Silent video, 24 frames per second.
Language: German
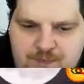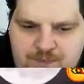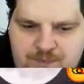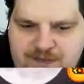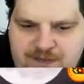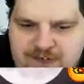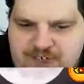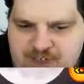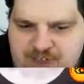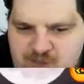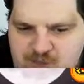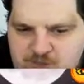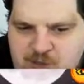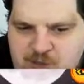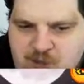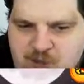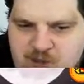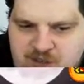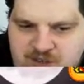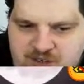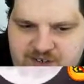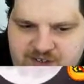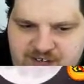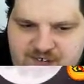bin ich immer
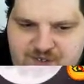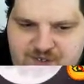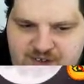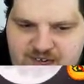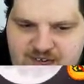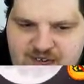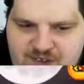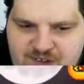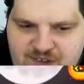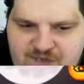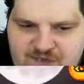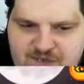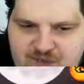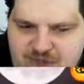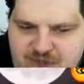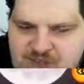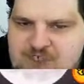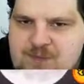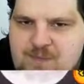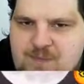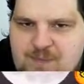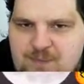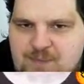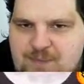noch in der Phase, wo
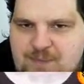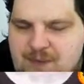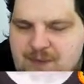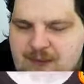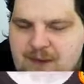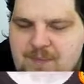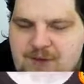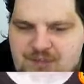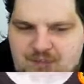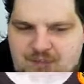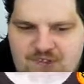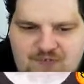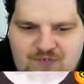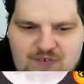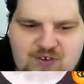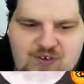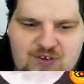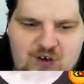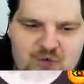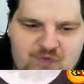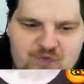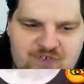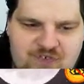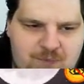ich mehrmals die
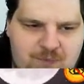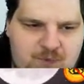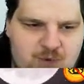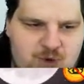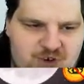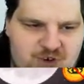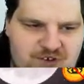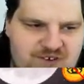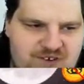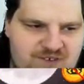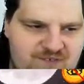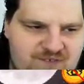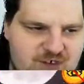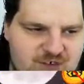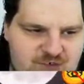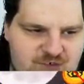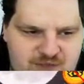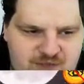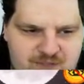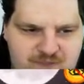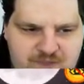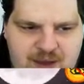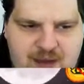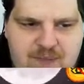Woche aufnehmen könnte, wo
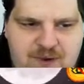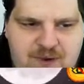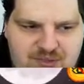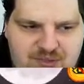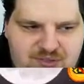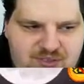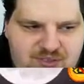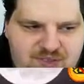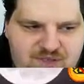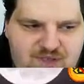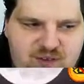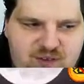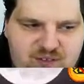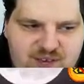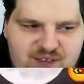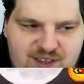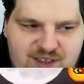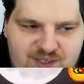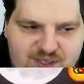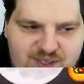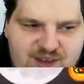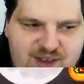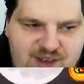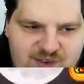ich mehrmals die Woche
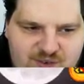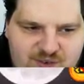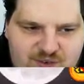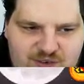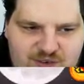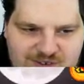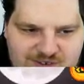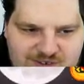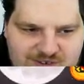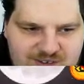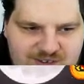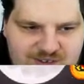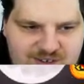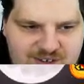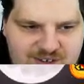transzenden könnte.